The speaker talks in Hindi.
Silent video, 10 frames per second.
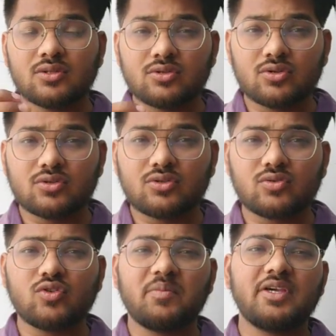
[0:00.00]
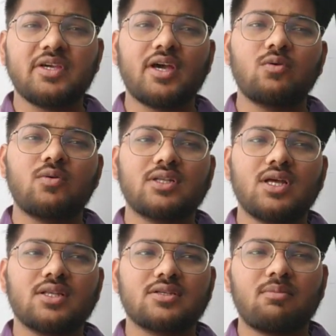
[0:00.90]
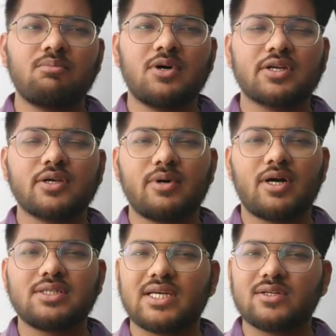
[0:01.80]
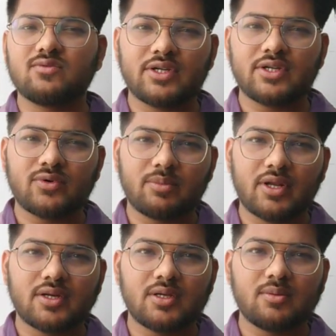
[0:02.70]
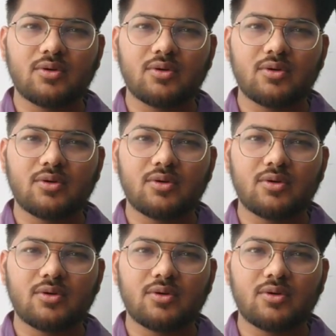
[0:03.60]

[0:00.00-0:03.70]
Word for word: तो दोस्तों जो अभी क्या हुआ था दिसंबर के बाद जनवरी फेबररी